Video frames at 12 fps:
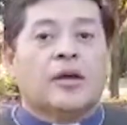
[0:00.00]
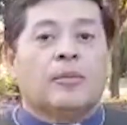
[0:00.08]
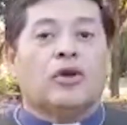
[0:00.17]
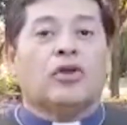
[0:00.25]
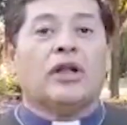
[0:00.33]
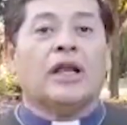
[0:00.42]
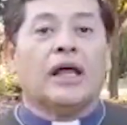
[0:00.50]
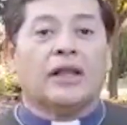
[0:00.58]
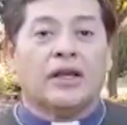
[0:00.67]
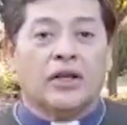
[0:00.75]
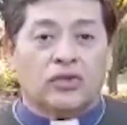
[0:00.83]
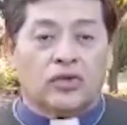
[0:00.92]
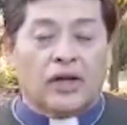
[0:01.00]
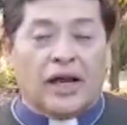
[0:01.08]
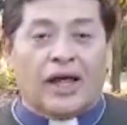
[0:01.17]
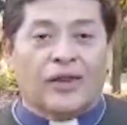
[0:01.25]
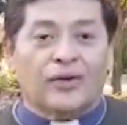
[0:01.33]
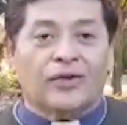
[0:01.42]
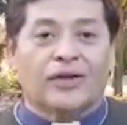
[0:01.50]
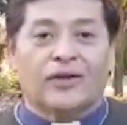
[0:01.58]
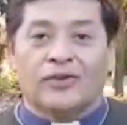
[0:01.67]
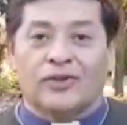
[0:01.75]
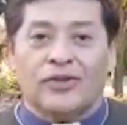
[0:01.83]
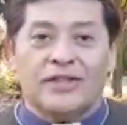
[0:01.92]
Pero del otro lado,
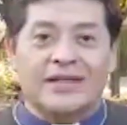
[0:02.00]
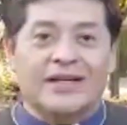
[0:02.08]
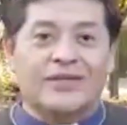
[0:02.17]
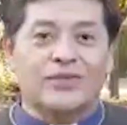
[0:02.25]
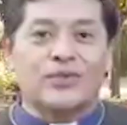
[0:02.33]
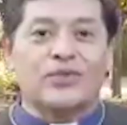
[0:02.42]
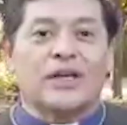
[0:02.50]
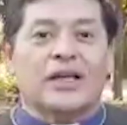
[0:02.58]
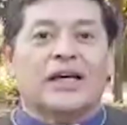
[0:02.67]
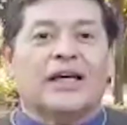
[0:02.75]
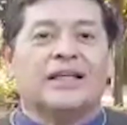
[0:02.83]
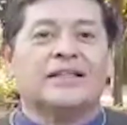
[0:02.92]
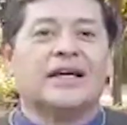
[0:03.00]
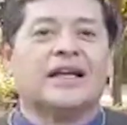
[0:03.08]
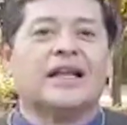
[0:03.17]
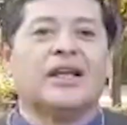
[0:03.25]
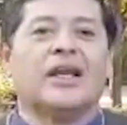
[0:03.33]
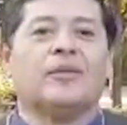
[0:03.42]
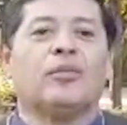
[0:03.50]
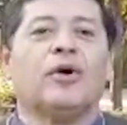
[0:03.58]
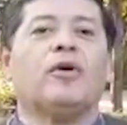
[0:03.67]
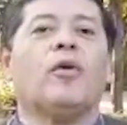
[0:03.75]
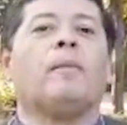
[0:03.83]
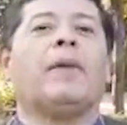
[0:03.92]
cuando dice Jesús, es aquel
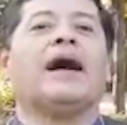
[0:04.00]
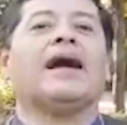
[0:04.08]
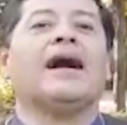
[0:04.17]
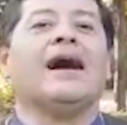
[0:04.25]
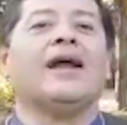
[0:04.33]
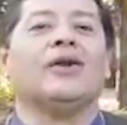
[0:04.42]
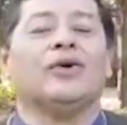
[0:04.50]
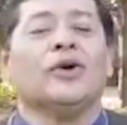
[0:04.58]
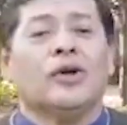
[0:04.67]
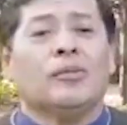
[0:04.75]
pueblo pagano.